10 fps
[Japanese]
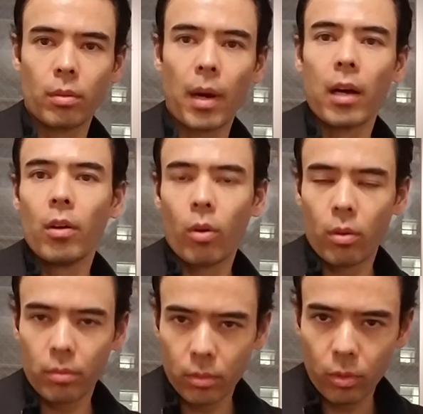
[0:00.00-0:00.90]
まあ、
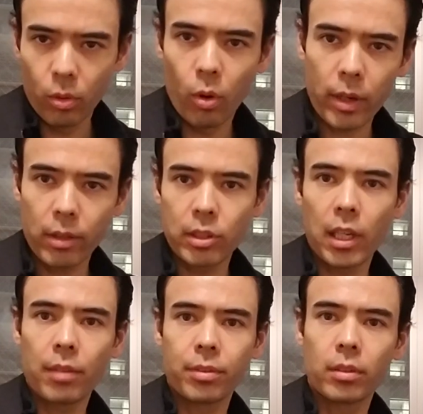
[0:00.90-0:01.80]
他の
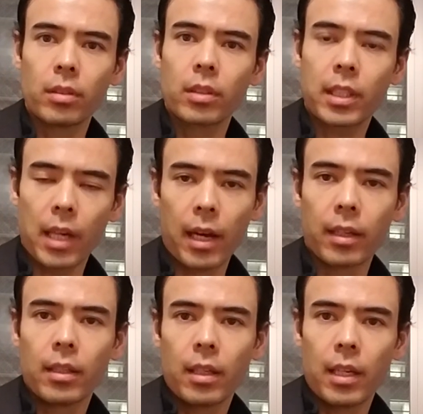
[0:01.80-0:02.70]
政府機関、
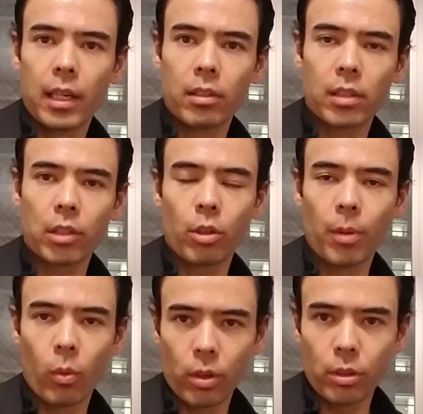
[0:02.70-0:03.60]
えー、と例え
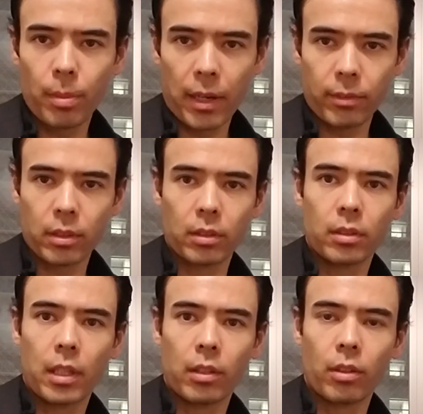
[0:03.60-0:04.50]
ば World Bank、
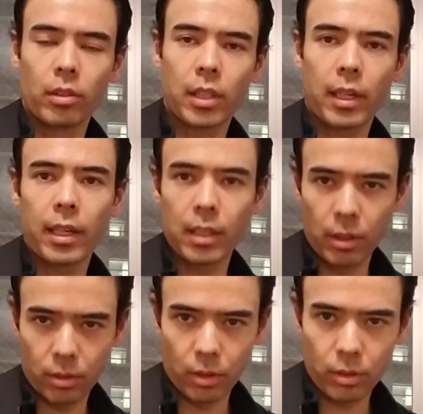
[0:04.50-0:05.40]
あの世界
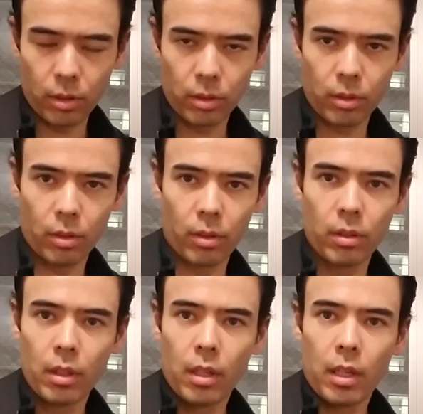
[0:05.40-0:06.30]
銀行、それと、
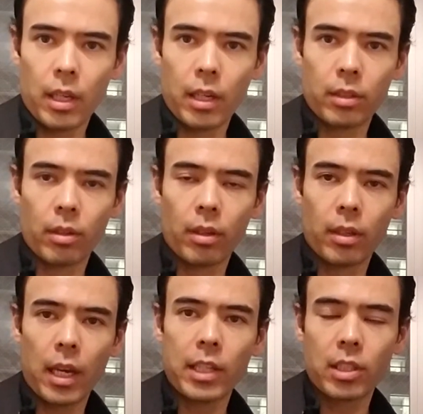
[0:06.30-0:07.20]
えー、
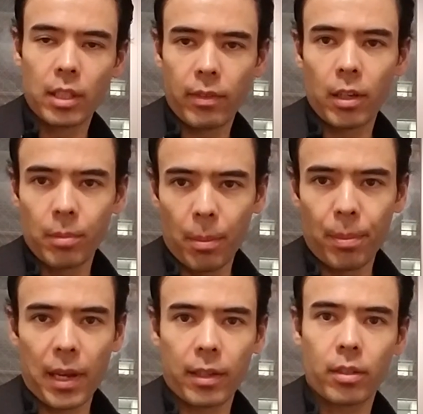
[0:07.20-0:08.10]
と Asia Development
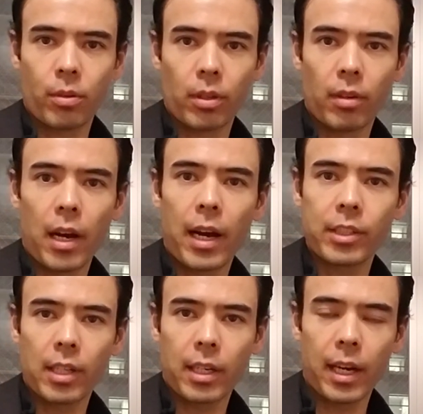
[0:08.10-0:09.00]
Bank、 これは
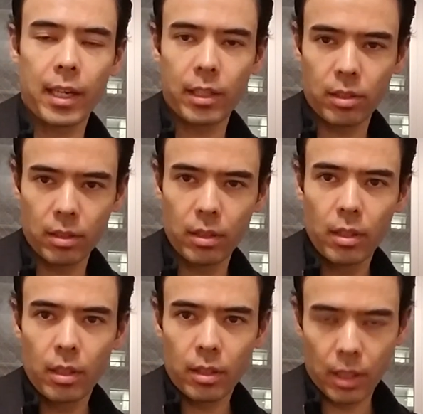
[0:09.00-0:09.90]
アジア開発
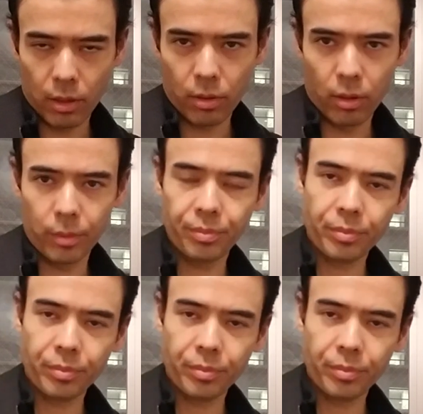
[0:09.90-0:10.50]
銀行、